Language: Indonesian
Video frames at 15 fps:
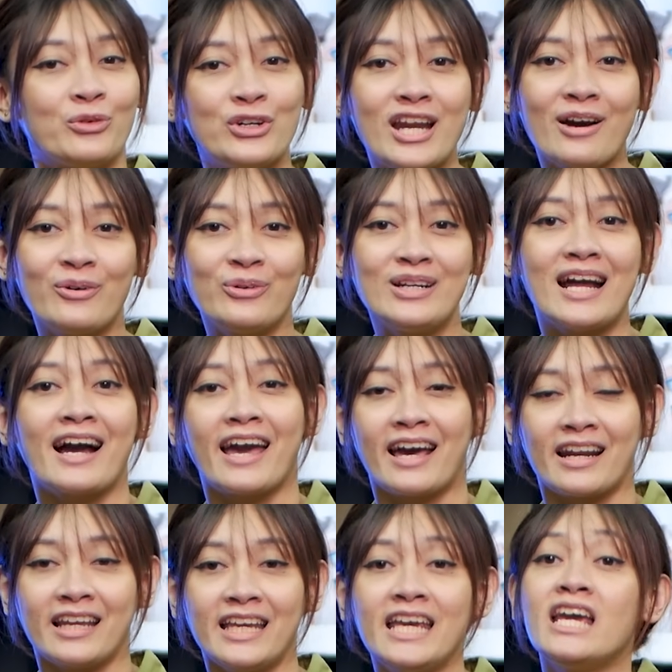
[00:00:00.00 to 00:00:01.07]
Undang-Undang
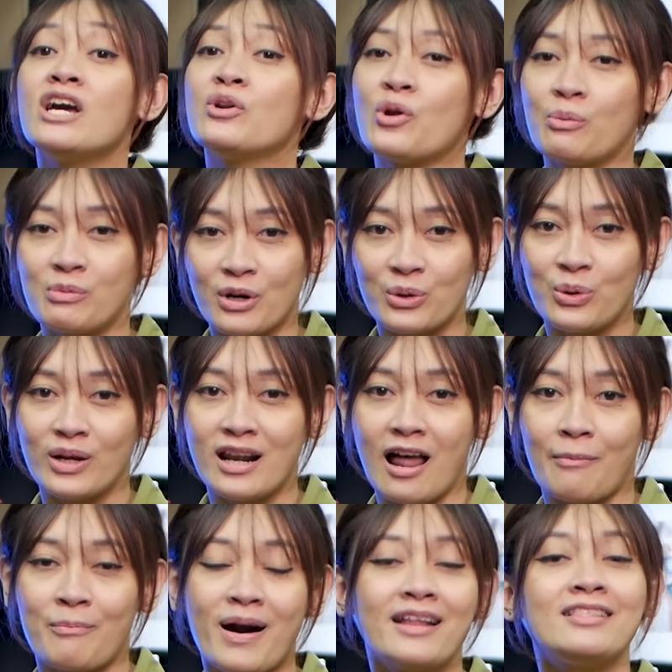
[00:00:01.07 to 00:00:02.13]
RI Nomor
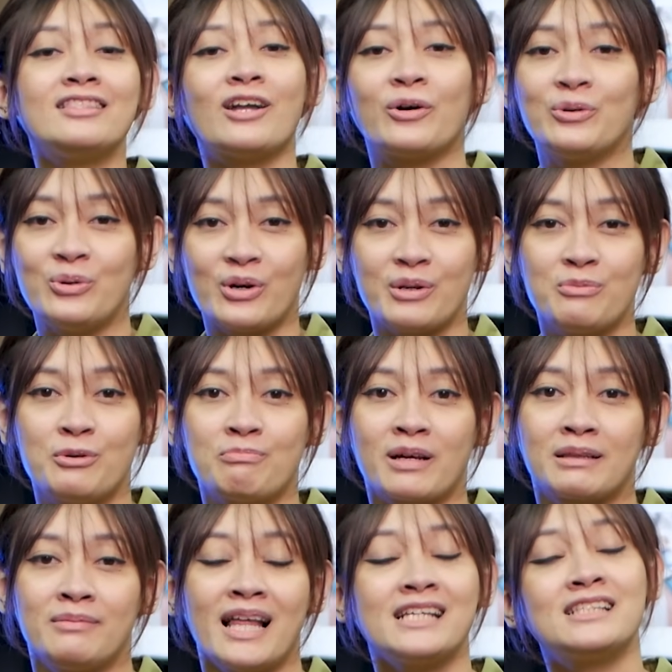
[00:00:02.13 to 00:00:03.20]
28 Tahun
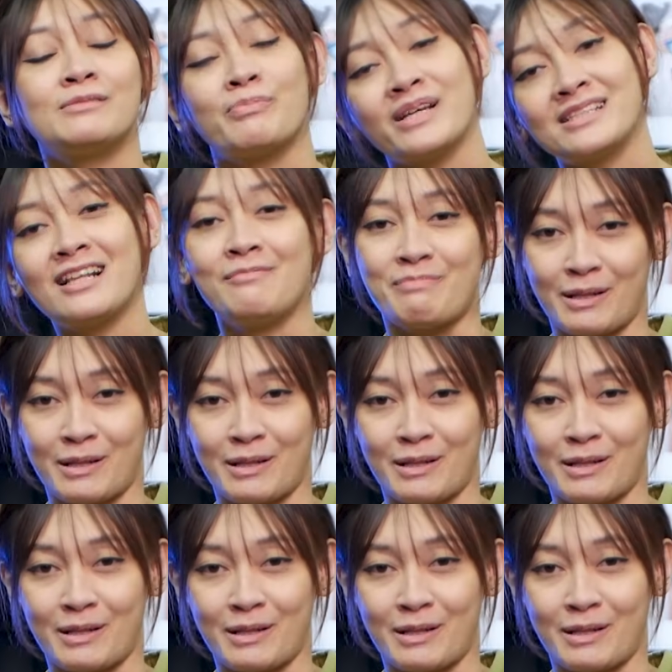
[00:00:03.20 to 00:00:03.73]
2014 Pasal